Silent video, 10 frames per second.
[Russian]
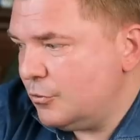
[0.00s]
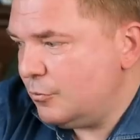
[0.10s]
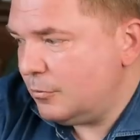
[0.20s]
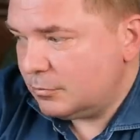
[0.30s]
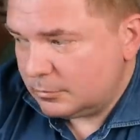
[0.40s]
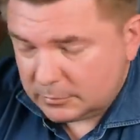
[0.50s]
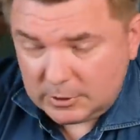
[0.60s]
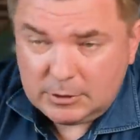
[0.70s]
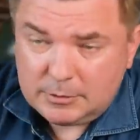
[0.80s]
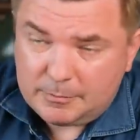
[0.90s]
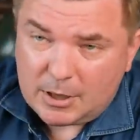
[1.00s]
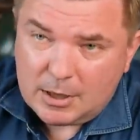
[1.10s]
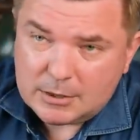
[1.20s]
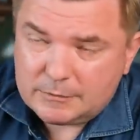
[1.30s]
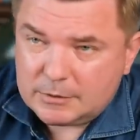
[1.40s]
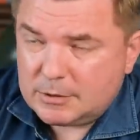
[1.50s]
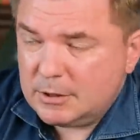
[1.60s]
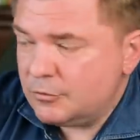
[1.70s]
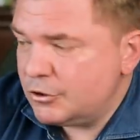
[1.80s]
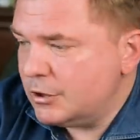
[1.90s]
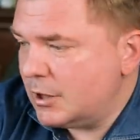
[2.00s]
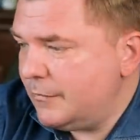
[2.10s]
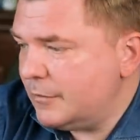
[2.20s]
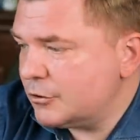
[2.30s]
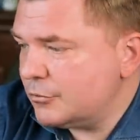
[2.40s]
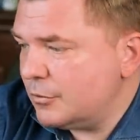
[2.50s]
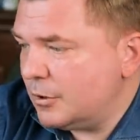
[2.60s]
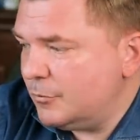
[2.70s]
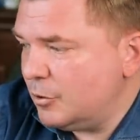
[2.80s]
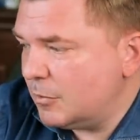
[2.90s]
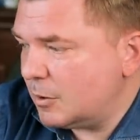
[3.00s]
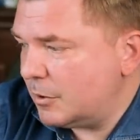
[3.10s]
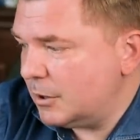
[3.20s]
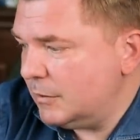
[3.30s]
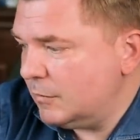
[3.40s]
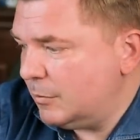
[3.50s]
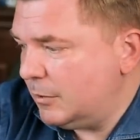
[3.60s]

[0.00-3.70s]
То и показывает следующий график, что объем корпоративных